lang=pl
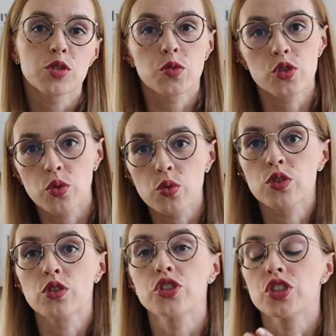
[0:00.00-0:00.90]
żeby
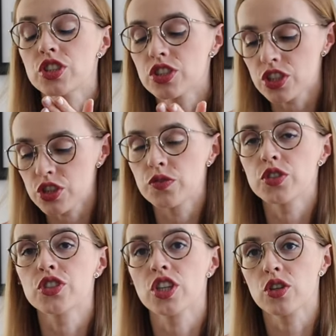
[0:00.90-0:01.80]
schudnąć i
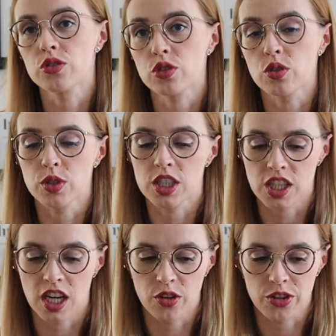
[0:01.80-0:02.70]
rzeczywiście kontrolujesz
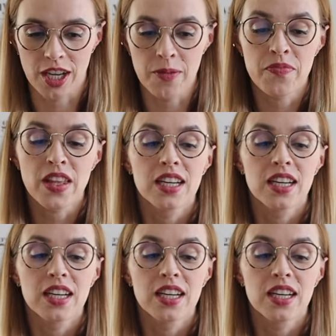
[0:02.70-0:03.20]
kalorie,